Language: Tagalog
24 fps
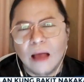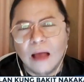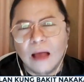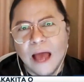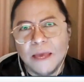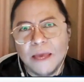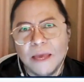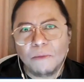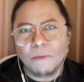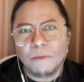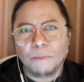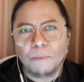
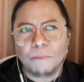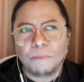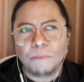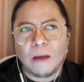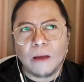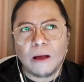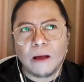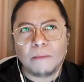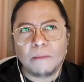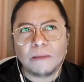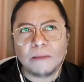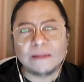kaya mong
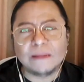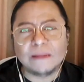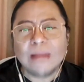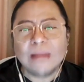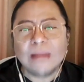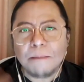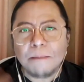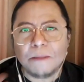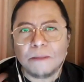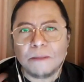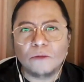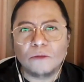uh,
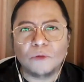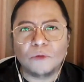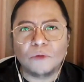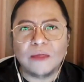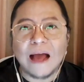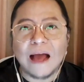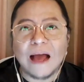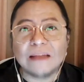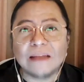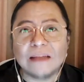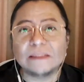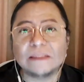mag-tap into
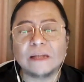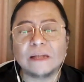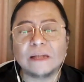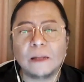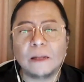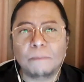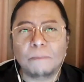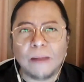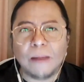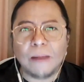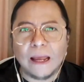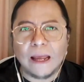the
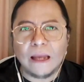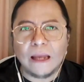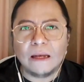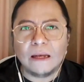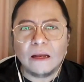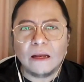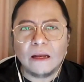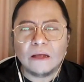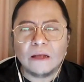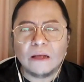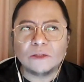astral plane,